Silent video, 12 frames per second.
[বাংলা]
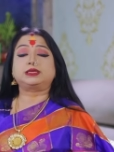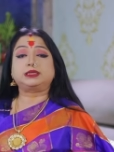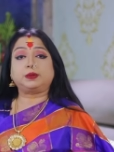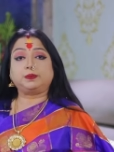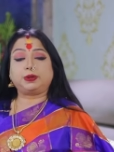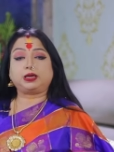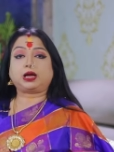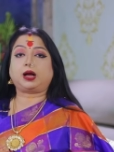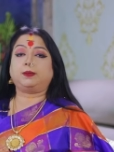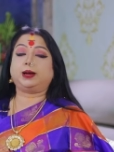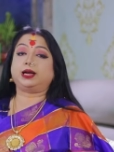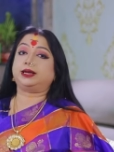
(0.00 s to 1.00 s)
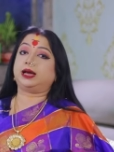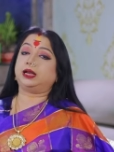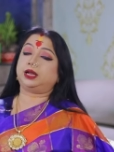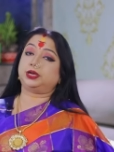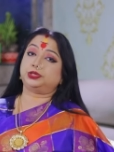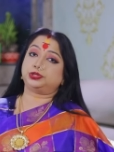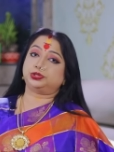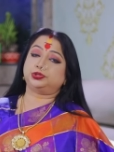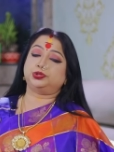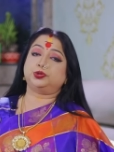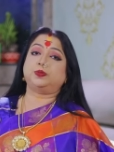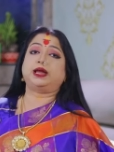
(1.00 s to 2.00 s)
সিম্পল খাবার ডাল আলু
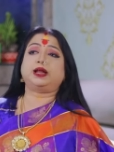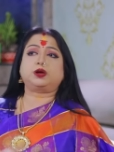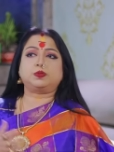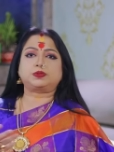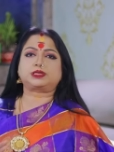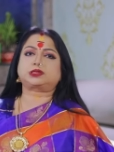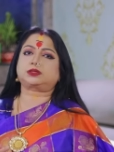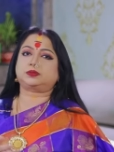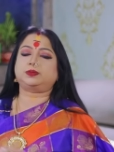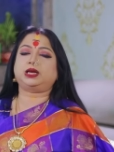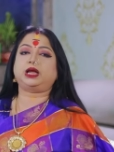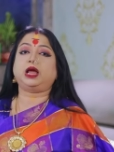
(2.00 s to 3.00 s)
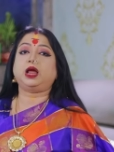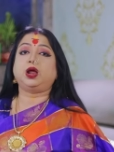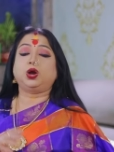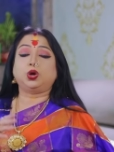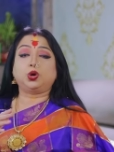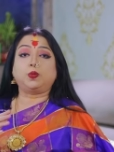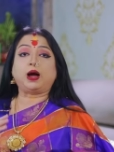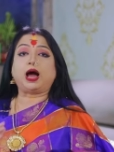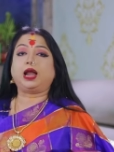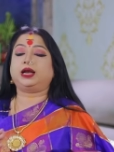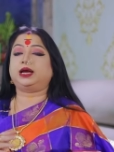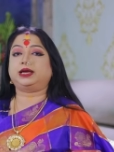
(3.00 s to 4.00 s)
সিদ্ধ বা এরকম মানে খুব
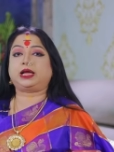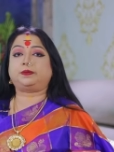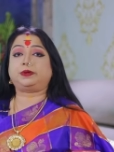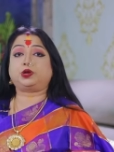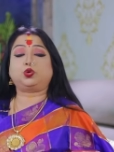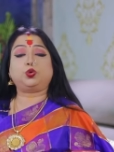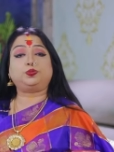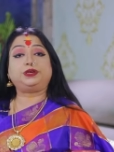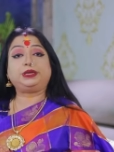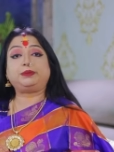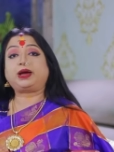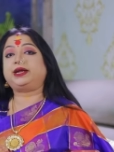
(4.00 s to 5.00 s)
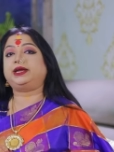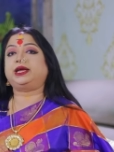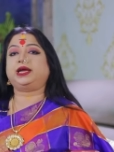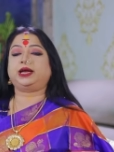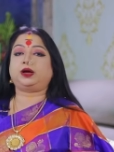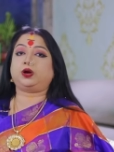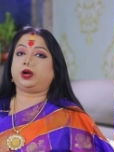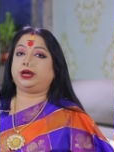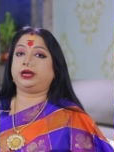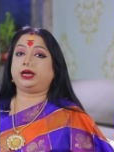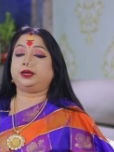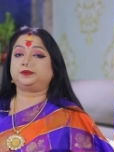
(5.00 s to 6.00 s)
হালকা টাইপের খুব ডিমান্ডিং এরা হয়
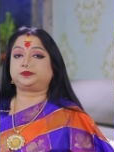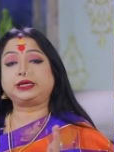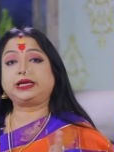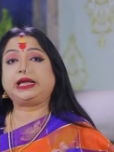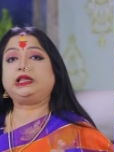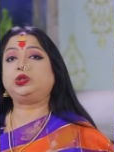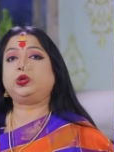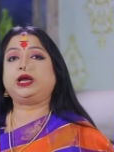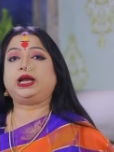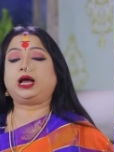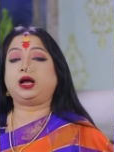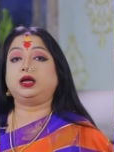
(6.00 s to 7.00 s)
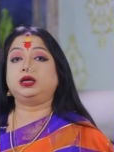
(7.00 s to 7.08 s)
না কিন্তু এরা